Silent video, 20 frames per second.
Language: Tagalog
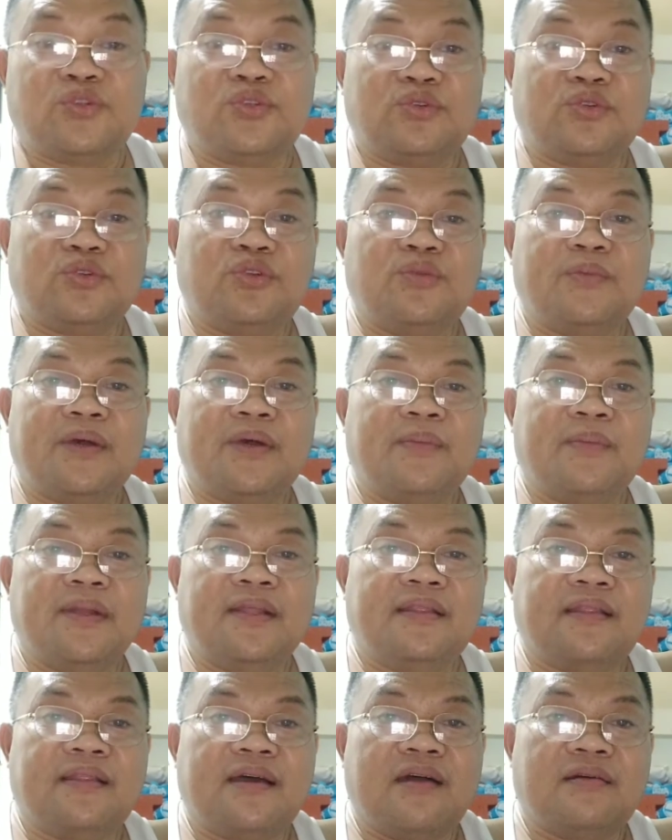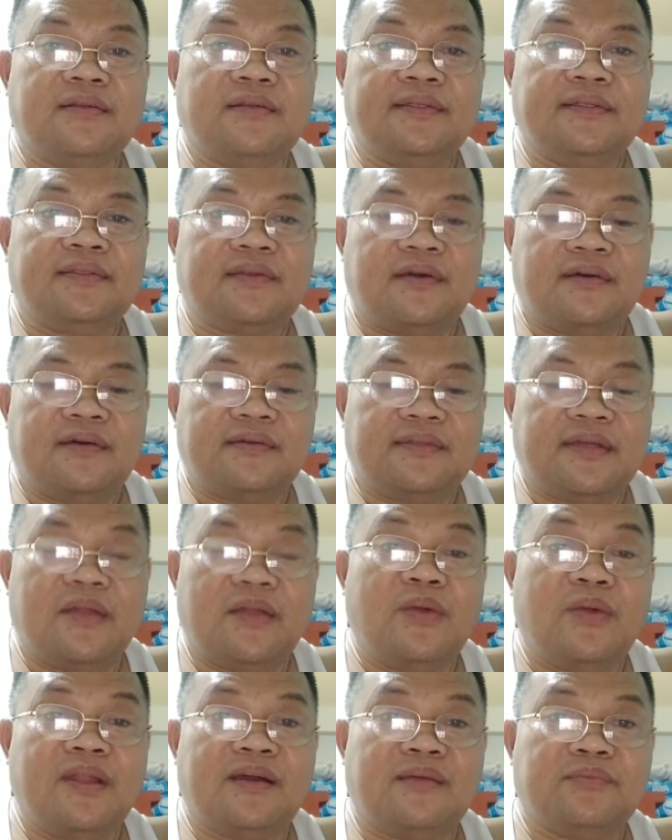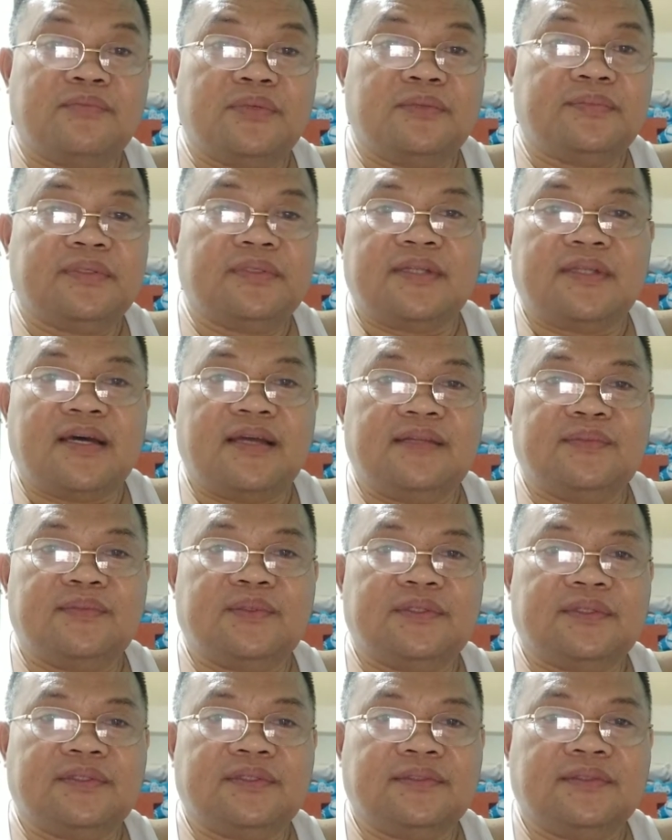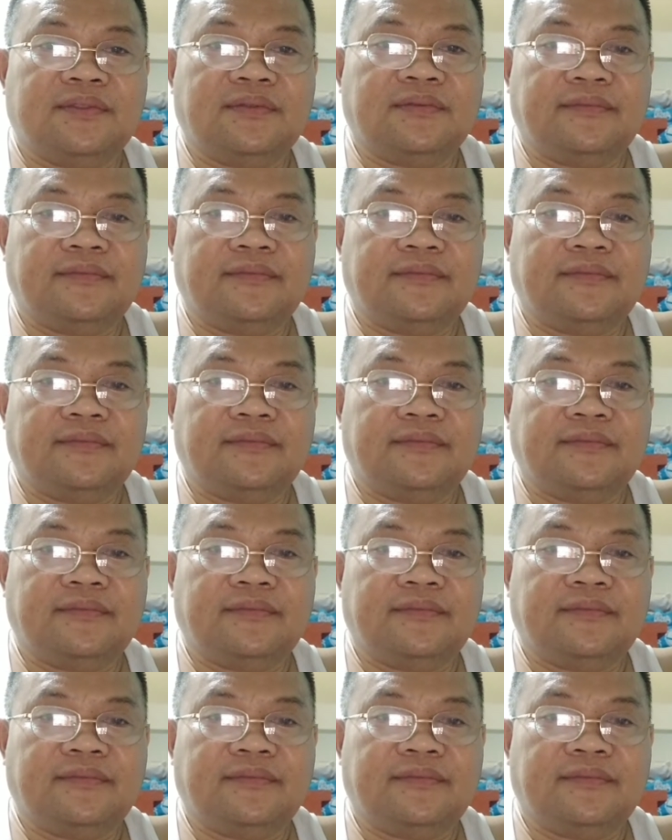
gustong yumaman ng tao dito, dalawa lang ang pupuntaan mo.